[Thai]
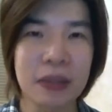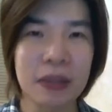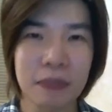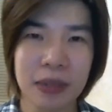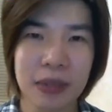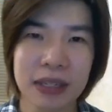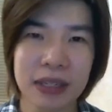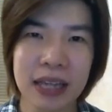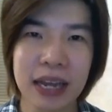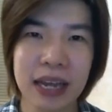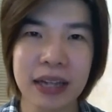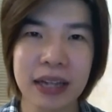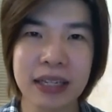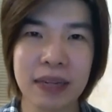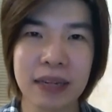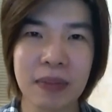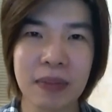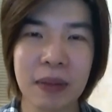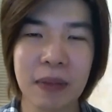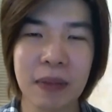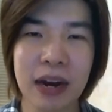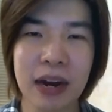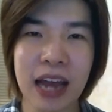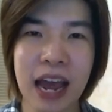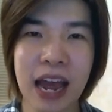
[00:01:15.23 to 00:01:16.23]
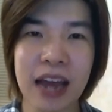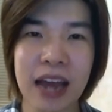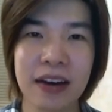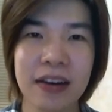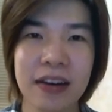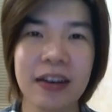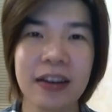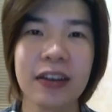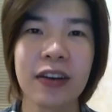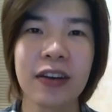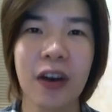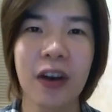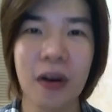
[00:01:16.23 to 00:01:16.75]
80%จะมีปัญหาใน
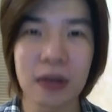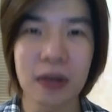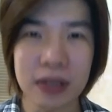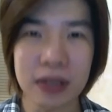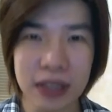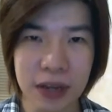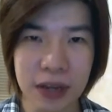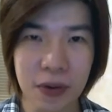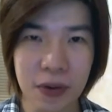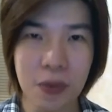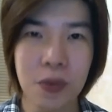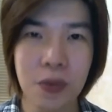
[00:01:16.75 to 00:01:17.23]
เรื่องของสิว